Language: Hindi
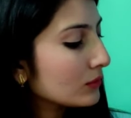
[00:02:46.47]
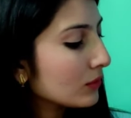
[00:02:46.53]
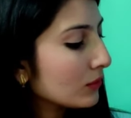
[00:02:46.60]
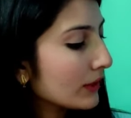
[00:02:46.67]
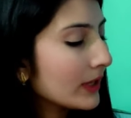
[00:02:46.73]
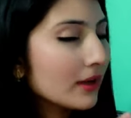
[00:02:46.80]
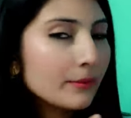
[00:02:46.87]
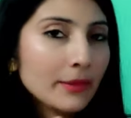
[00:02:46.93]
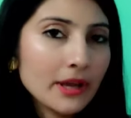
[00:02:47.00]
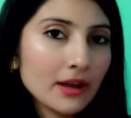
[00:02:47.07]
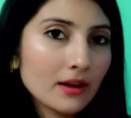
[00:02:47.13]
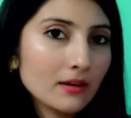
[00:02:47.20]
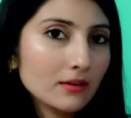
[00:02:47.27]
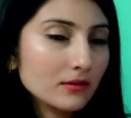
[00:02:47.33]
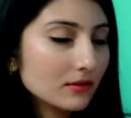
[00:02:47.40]
थोड़े
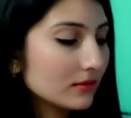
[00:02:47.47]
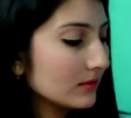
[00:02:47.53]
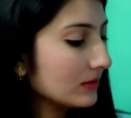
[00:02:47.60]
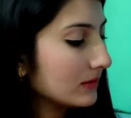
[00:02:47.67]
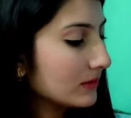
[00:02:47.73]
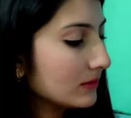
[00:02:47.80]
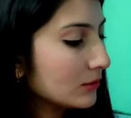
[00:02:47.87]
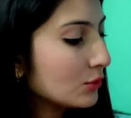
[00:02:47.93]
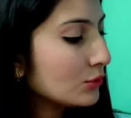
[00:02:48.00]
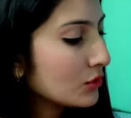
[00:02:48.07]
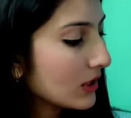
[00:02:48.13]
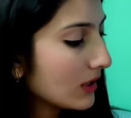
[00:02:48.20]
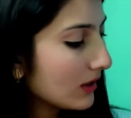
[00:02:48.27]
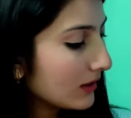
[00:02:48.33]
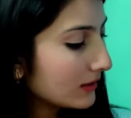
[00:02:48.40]
मैं आ, कुछ
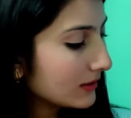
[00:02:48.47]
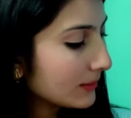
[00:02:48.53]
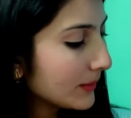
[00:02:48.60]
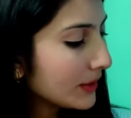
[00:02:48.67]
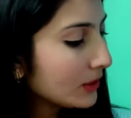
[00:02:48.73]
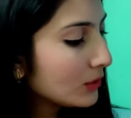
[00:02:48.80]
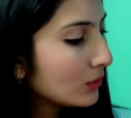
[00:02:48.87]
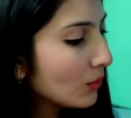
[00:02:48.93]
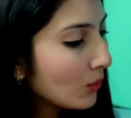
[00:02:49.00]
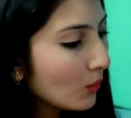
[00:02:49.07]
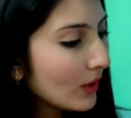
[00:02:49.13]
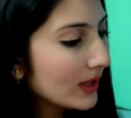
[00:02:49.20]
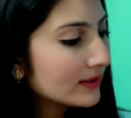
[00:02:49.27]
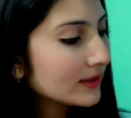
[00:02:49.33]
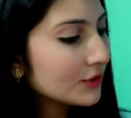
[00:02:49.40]
कलर्स में
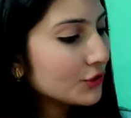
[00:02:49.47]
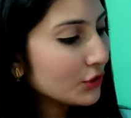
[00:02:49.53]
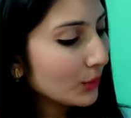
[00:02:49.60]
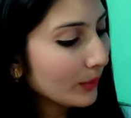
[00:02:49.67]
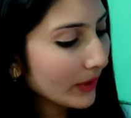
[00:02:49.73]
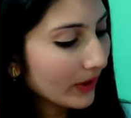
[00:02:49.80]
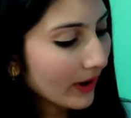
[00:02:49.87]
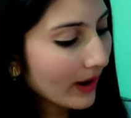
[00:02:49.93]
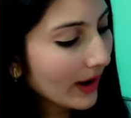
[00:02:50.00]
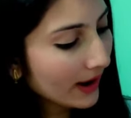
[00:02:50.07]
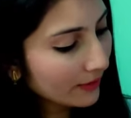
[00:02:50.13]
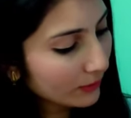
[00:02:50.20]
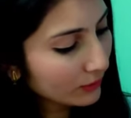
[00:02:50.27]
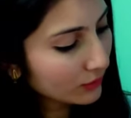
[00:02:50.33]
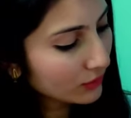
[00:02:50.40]
थोड़ा सा शिमर है
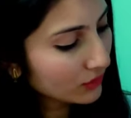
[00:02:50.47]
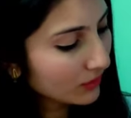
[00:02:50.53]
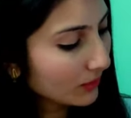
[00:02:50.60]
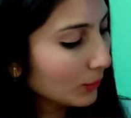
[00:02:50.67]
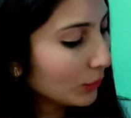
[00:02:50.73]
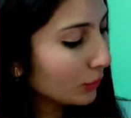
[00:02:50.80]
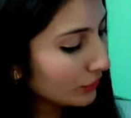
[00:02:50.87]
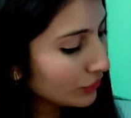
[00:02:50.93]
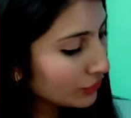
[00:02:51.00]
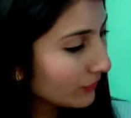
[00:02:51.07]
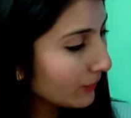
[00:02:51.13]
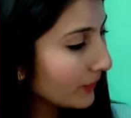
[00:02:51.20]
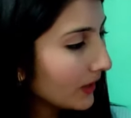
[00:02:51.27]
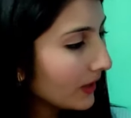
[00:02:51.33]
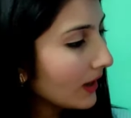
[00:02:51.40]
एंड कुछ पूरे
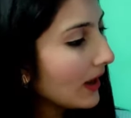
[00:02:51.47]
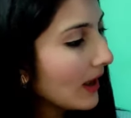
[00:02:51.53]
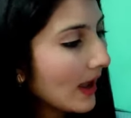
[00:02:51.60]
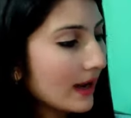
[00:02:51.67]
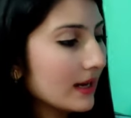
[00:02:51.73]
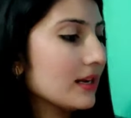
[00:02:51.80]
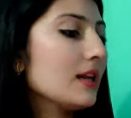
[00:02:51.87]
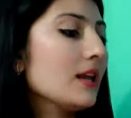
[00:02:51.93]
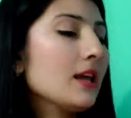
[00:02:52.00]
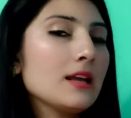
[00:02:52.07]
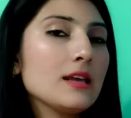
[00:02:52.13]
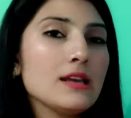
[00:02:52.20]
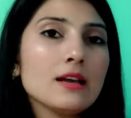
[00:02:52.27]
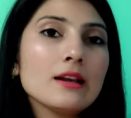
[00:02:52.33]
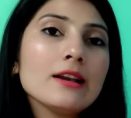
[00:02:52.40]
शिमरी हैं एंड एक
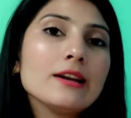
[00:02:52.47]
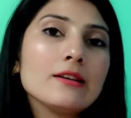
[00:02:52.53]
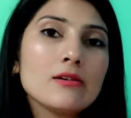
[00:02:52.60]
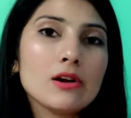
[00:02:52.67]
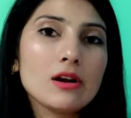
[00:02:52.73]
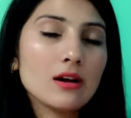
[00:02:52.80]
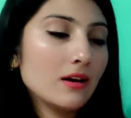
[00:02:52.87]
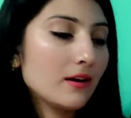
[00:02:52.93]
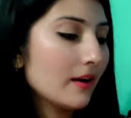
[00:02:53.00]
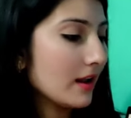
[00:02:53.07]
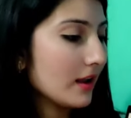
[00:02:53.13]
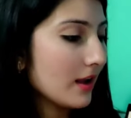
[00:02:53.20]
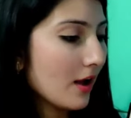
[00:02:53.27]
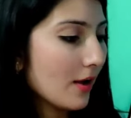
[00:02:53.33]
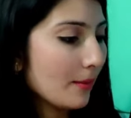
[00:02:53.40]
ही ग्लिटरी कलर
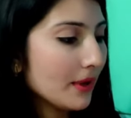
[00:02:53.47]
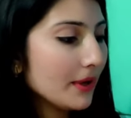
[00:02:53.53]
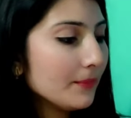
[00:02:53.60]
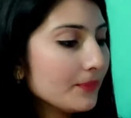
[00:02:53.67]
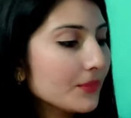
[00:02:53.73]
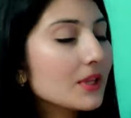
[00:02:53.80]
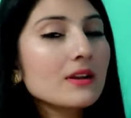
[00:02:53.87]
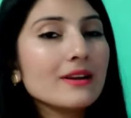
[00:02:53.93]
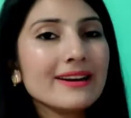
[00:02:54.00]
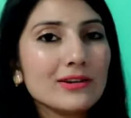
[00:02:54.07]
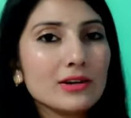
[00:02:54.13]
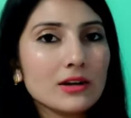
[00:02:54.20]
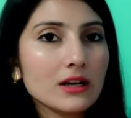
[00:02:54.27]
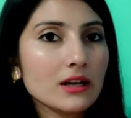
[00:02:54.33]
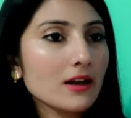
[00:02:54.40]
है यहाँ पे
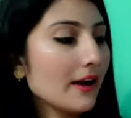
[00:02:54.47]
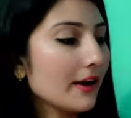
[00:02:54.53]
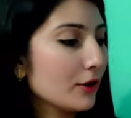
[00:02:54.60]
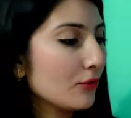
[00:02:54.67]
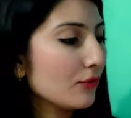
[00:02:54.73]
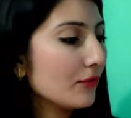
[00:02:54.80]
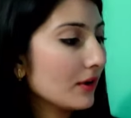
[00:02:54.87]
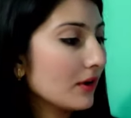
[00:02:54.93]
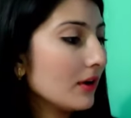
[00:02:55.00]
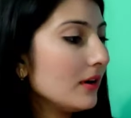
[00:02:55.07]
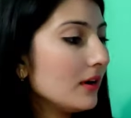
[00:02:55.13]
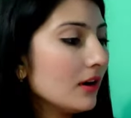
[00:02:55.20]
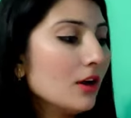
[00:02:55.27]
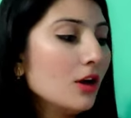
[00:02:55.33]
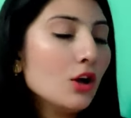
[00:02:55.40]
ग्लिटरी काइंड ऑफ कलर
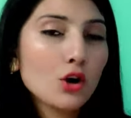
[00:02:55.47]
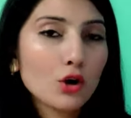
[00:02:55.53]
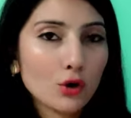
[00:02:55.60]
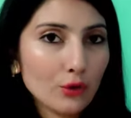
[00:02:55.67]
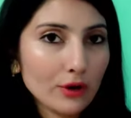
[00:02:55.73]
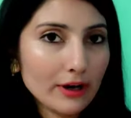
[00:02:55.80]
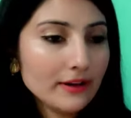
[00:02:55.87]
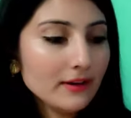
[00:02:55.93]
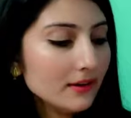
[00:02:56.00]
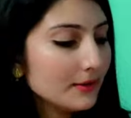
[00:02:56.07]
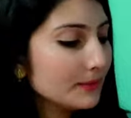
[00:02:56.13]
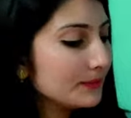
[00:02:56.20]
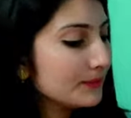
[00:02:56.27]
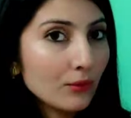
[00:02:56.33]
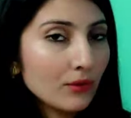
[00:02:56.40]
गोल्डन
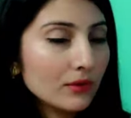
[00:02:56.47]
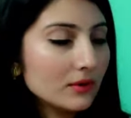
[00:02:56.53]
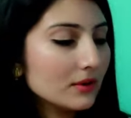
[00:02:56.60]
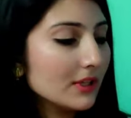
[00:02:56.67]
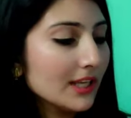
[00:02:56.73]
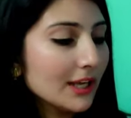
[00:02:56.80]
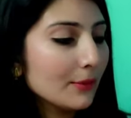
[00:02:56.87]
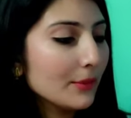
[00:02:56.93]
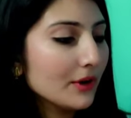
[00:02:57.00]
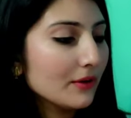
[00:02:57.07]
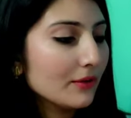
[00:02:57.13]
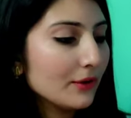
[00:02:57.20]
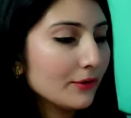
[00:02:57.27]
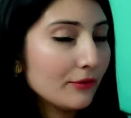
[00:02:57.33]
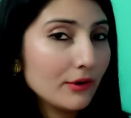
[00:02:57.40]
ये मेरा
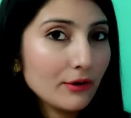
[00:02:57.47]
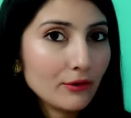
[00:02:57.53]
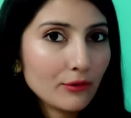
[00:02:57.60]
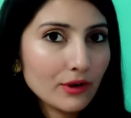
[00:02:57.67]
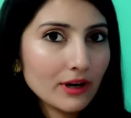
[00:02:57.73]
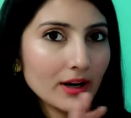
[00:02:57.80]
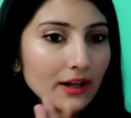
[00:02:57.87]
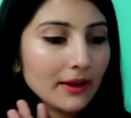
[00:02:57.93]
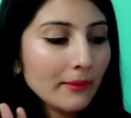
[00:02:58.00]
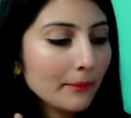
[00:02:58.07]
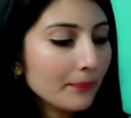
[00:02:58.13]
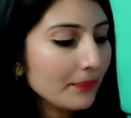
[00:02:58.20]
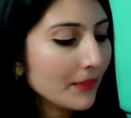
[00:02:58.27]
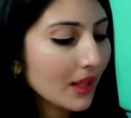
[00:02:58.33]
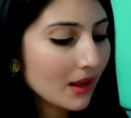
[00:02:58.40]
फेवरेट वन है
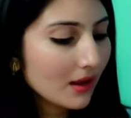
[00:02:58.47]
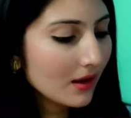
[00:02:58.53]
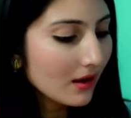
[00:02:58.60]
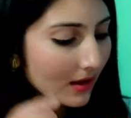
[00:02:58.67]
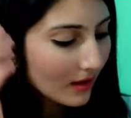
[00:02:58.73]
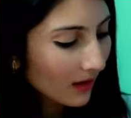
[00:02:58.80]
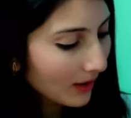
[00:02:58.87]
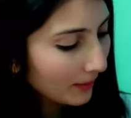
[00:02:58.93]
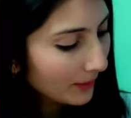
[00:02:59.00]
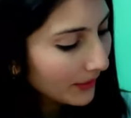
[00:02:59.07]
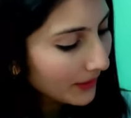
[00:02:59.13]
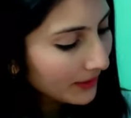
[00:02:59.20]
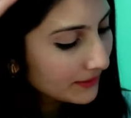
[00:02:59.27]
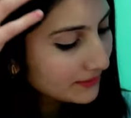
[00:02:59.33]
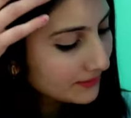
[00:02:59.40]
यहाँ पे